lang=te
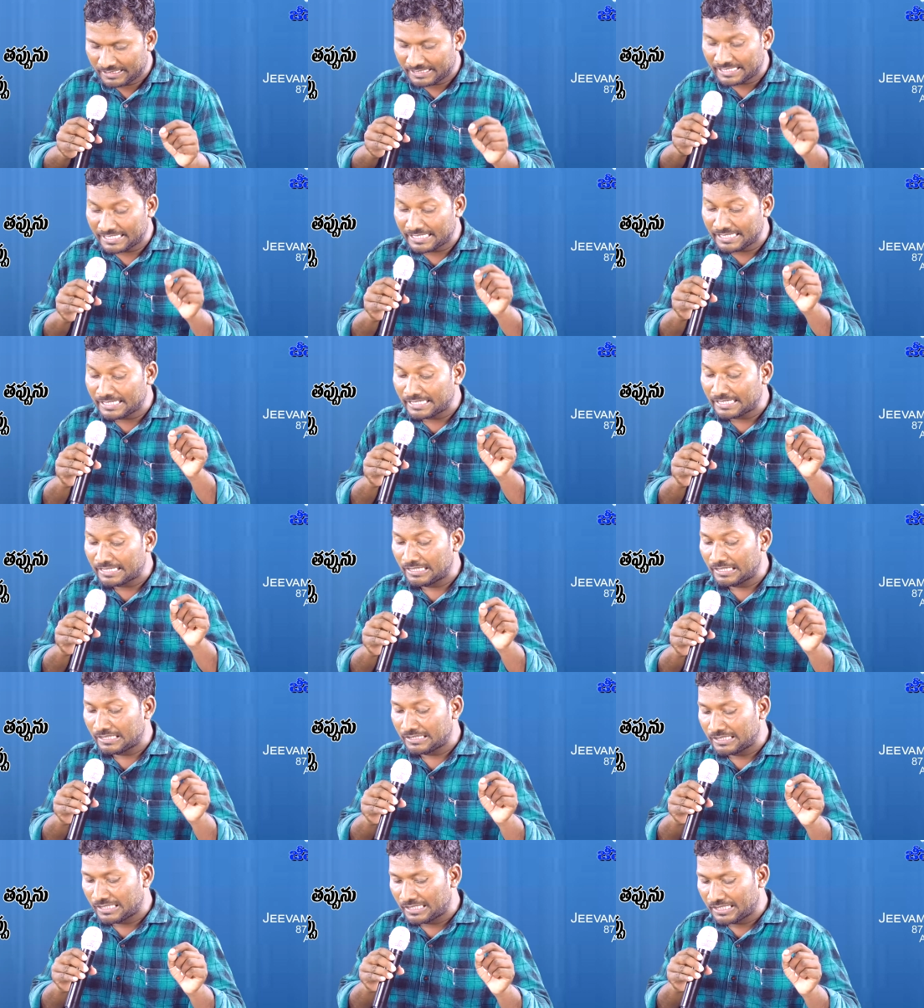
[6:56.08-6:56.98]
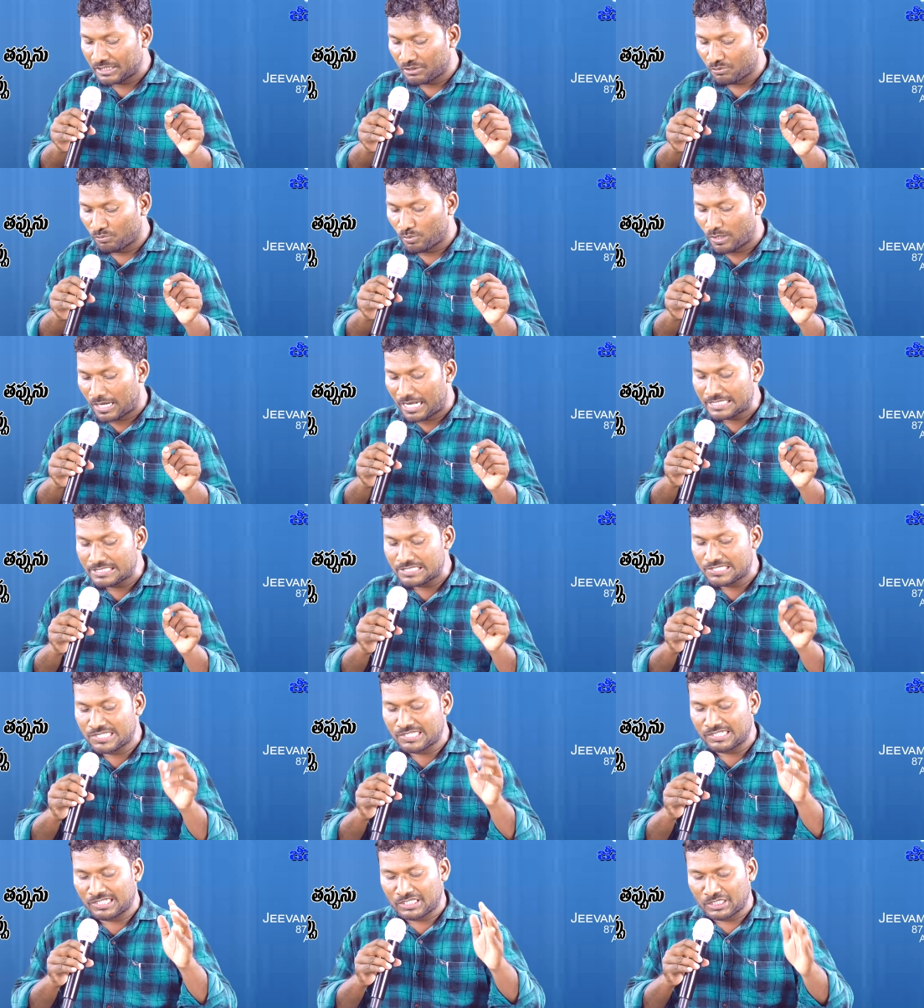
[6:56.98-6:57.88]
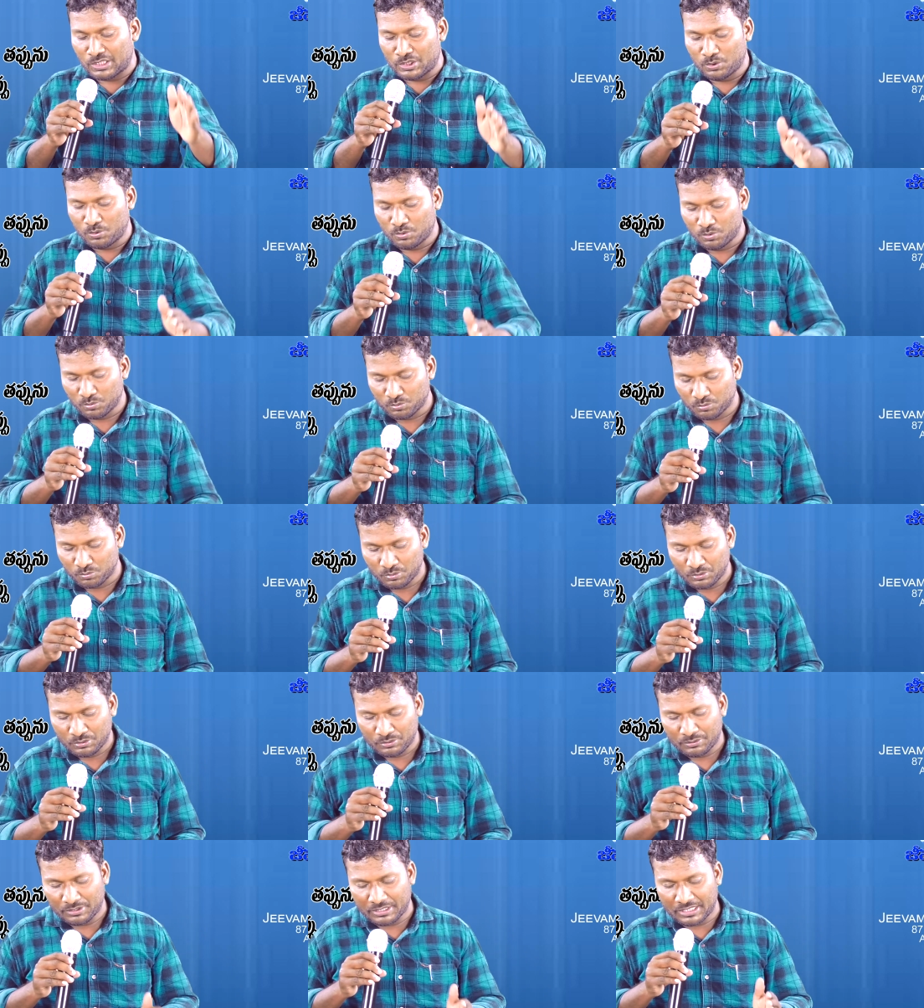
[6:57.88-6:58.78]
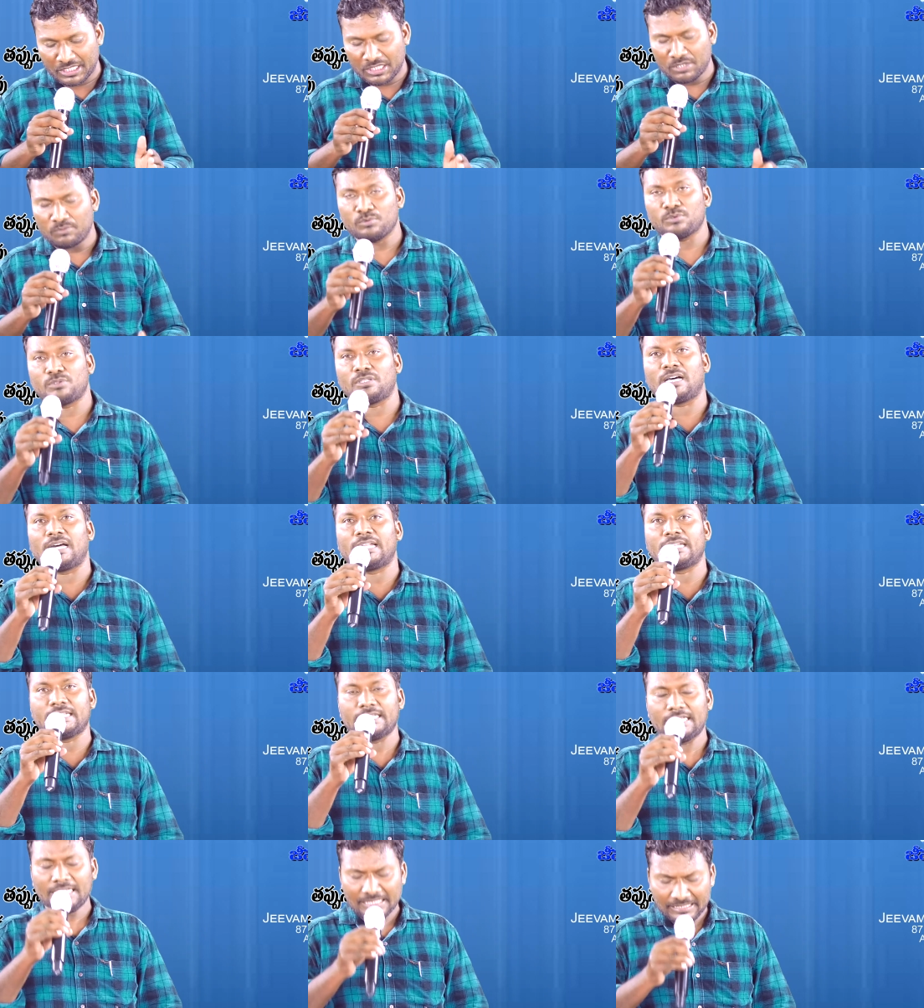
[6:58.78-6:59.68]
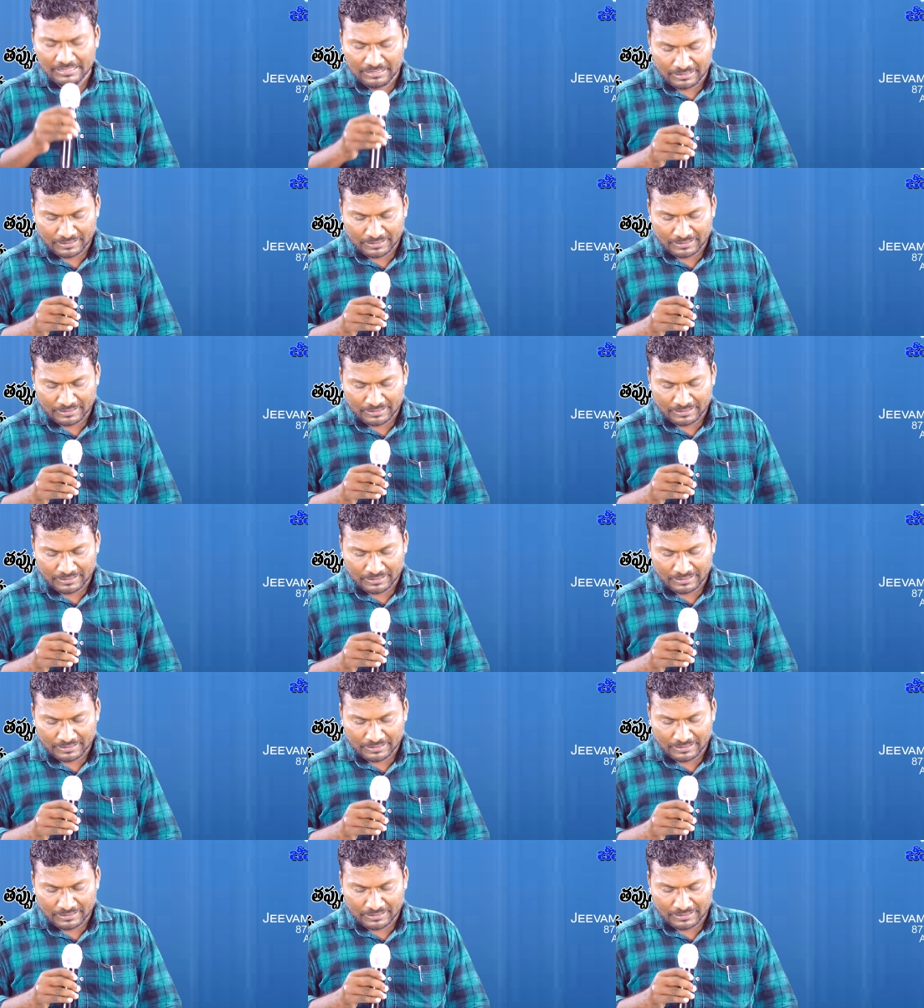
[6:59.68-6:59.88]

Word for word: నీ ఎడల దానికి వాంచ కలుగును నీవు దానిని